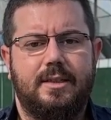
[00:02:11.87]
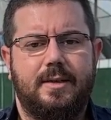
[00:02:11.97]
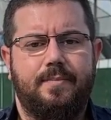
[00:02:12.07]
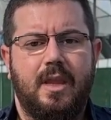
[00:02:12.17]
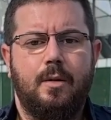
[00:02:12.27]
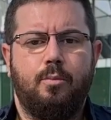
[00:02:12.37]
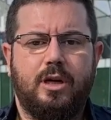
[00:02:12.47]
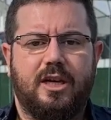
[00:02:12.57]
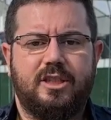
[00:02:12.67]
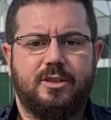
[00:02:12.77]
e, bu
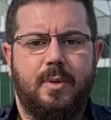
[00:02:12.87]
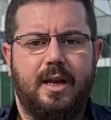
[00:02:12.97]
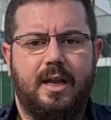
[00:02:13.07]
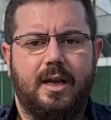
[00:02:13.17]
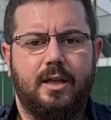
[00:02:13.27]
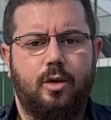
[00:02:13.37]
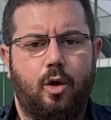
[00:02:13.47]
karşılaşmayla alakalı